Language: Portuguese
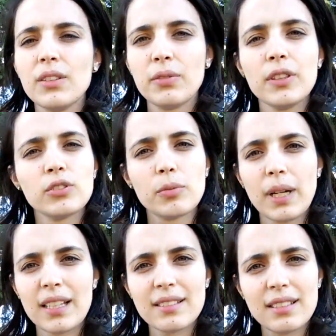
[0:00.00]
enfim, de
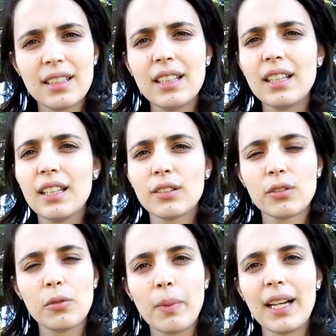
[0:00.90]
Brasília e
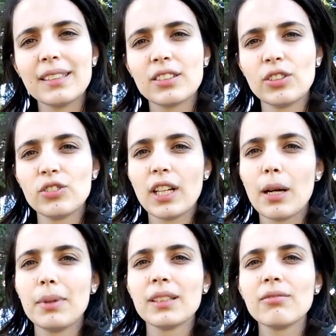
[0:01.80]
tudo mais, a gente
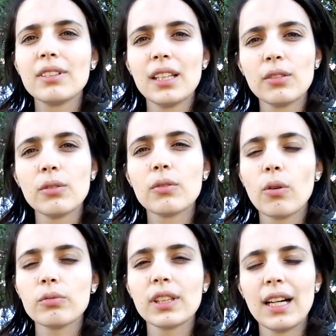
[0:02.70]
acaba não tendo
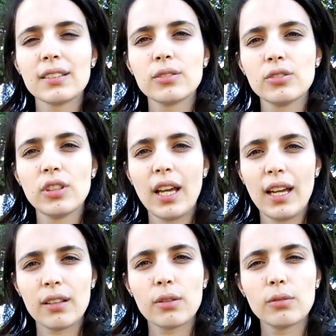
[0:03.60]
contato
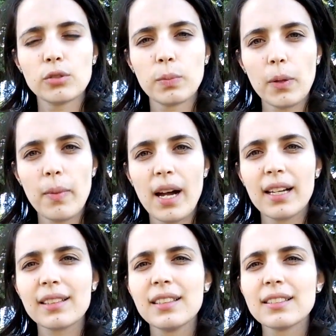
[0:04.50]
direto com
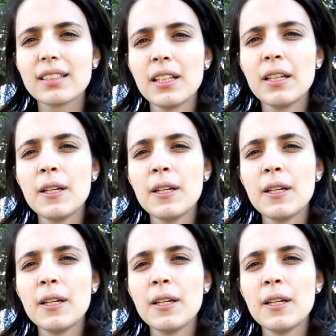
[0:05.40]
diplomatas